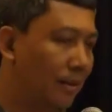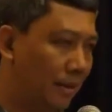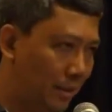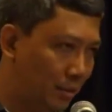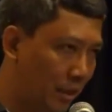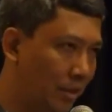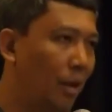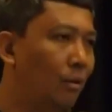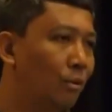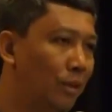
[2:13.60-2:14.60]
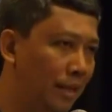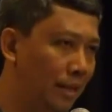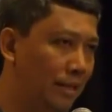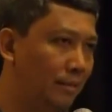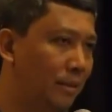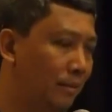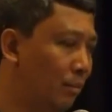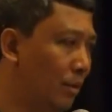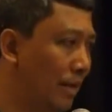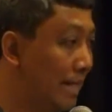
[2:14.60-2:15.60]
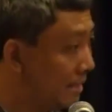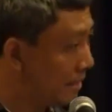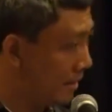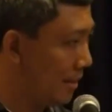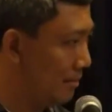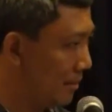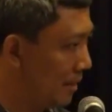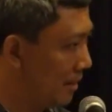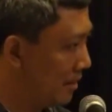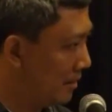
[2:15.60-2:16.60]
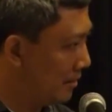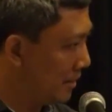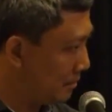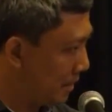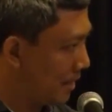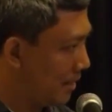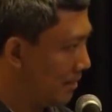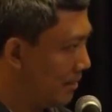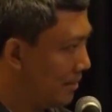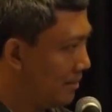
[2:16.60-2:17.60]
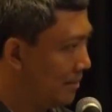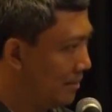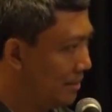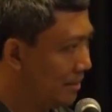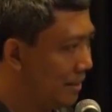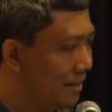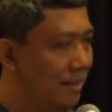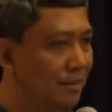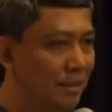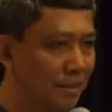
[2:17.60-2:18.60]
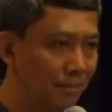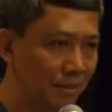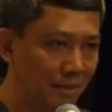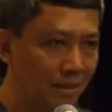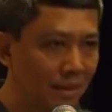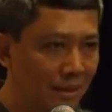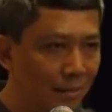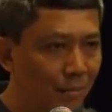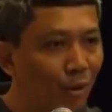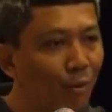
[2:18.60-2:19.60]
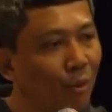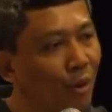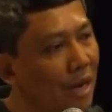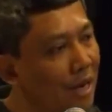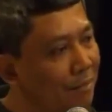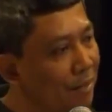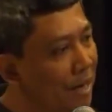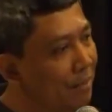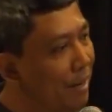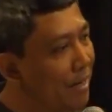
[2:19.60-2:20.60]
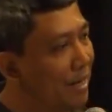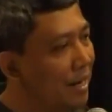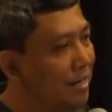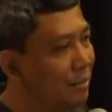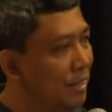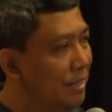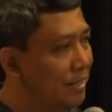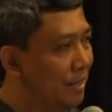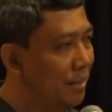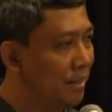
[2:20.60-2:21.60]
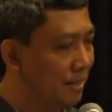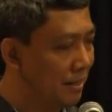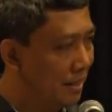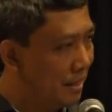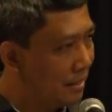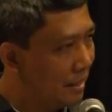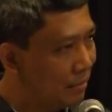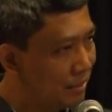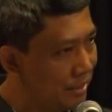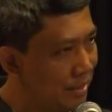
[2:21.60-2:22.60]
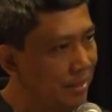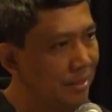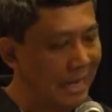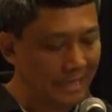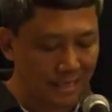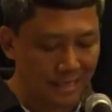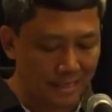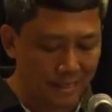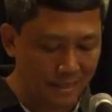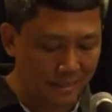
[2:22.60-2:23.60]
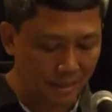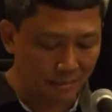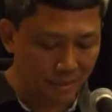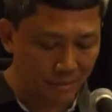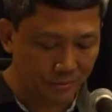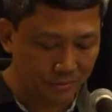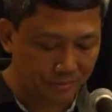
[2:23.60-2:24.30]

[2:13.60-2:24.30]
Kita juga tahu nihilisme bukan Nietzsche yang menciptakannya. Nietzsche hanya semacam eh, mengumpulkan bahan-bahan yang ada sudah di zamannya lalu dia eh, katakan dengan cara baru.